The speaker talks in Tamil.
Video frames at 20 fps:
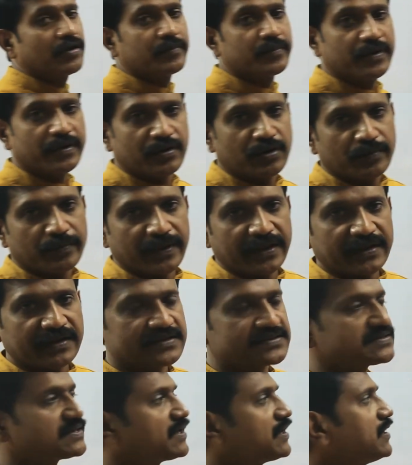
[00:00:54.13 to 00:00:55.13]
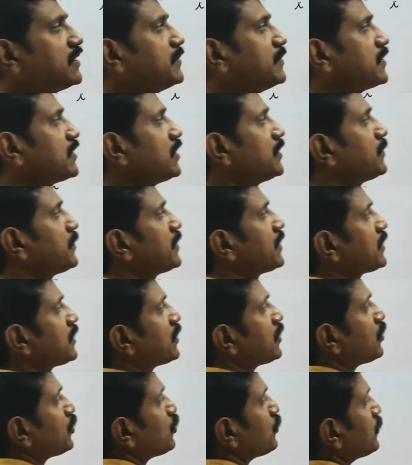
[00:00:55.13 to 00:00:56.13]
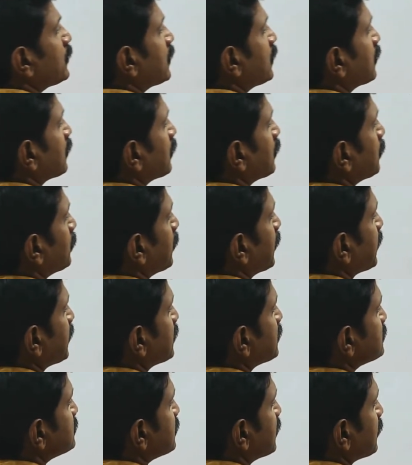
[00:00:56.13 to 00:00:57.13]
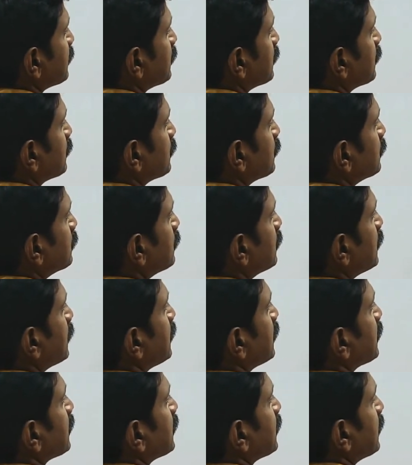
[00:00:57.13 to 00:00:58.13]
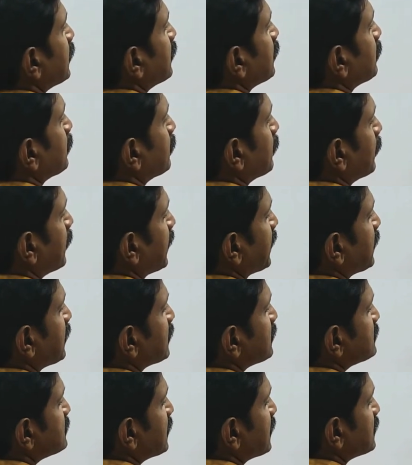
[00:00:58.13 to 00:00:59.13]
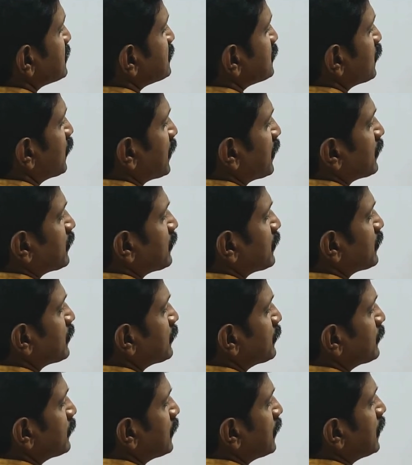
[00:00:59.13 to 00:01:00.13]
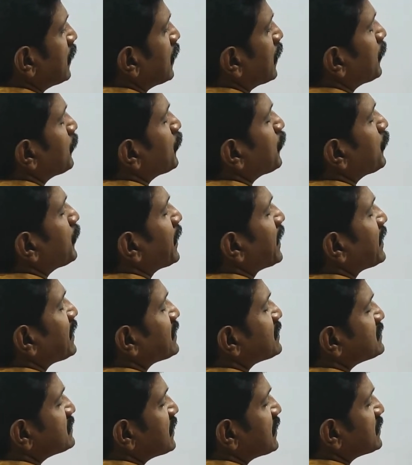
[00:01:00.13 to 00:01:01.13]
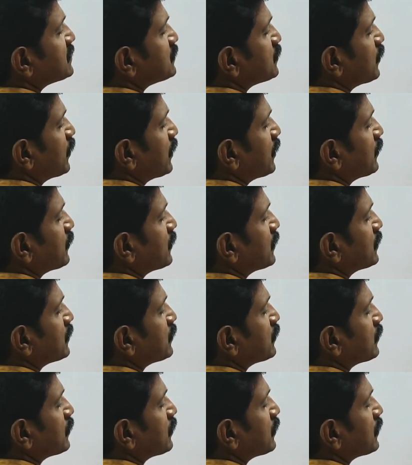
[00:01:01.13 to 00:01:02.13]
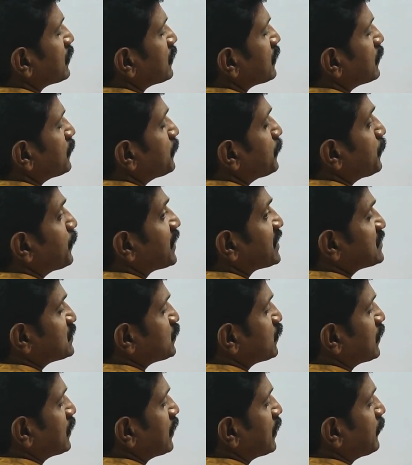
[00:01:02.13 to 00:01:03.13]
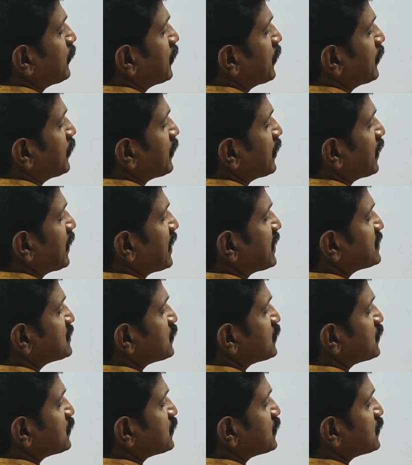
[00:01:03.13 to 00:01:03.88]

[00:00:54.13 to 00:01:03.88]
minus மைனஸ் ஐயால் மட்டிலே பண்ணிங்கன்னா நியூமரேட்டரில் மைனஸ் ஐ வரும் கீழே மைனஸ் ஐ ஸ்கொயர் வரும் அப்போ மைனஸ் ஐ ஸ்கொயர் வந்து உங்களுக்கு ப்ளஸ் ஒன்னாக மாறிடும் ஏன்னா ஐ